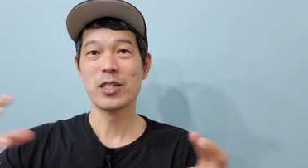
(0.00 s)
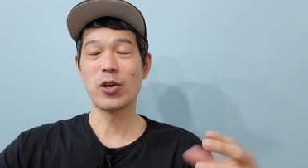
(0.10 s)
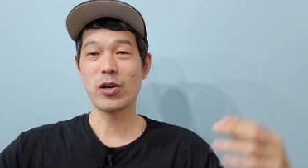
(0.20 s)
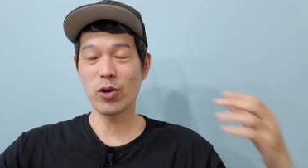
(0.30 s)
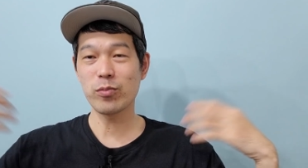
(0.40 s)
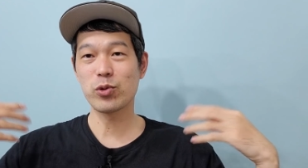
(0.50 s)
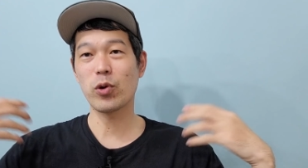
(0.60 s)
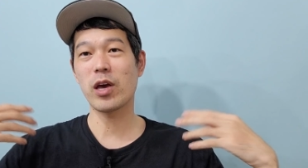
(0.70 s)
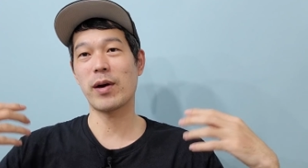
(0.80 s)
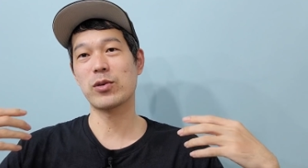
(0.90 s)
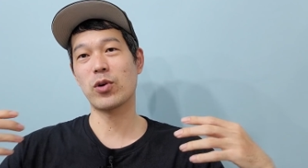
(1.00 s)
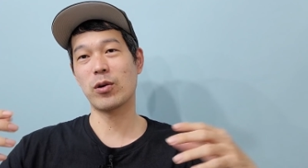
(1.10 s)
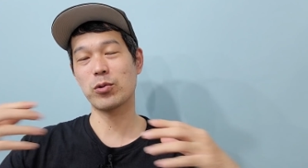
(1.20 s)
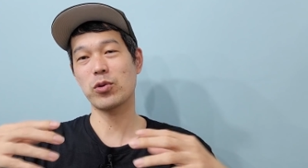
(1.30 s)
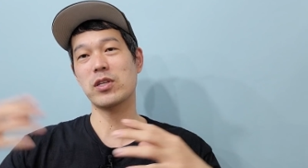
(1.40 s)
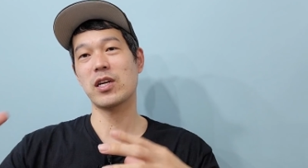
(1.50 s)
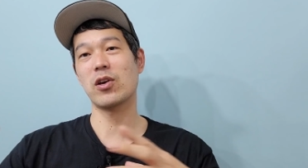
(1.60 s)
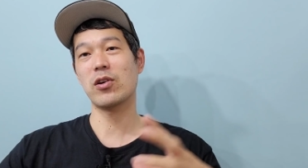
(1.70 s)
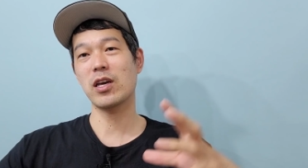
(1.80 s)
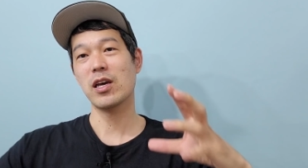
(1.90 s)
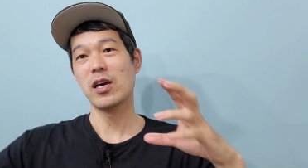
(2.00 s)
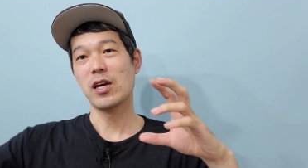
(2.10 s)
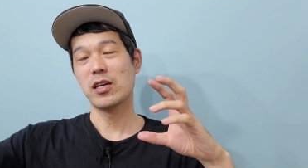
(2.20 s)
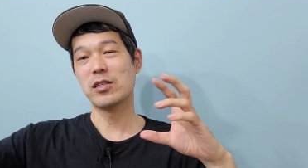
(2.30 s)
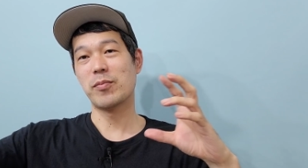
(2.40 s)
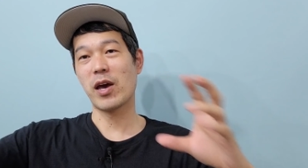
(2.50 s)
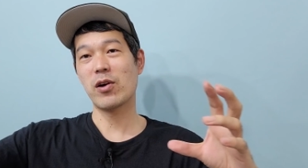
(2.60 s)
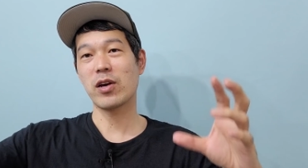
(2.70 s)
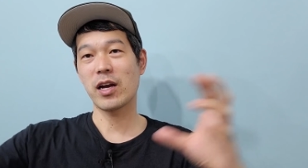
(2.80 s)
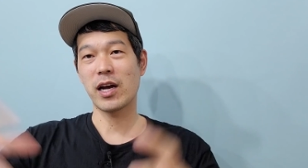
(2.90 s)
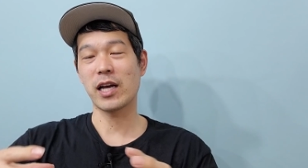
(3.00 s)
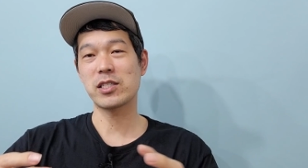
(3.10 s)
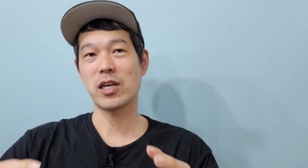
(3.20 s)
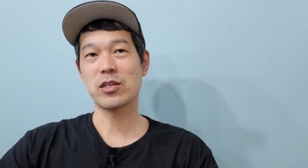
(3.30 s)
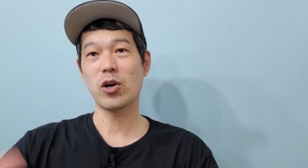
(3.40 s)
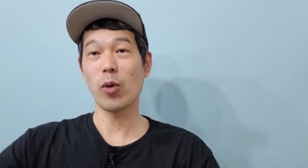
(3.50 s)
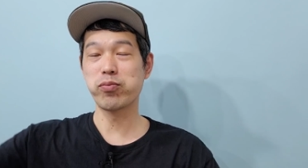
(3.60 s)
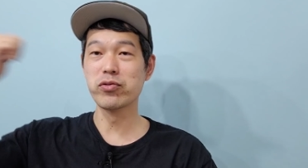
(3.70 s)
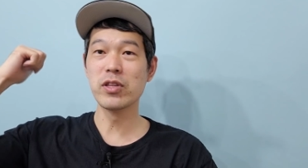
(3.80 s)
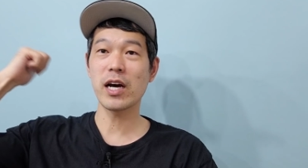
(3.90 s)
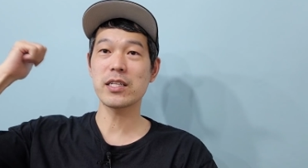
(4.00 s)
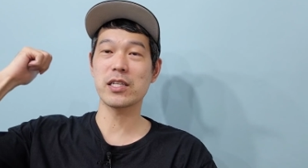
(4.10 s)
저를 너무 좋게 봐줘갖고 소대장 형이 이제 매형이랑 같이 해서 어, 분당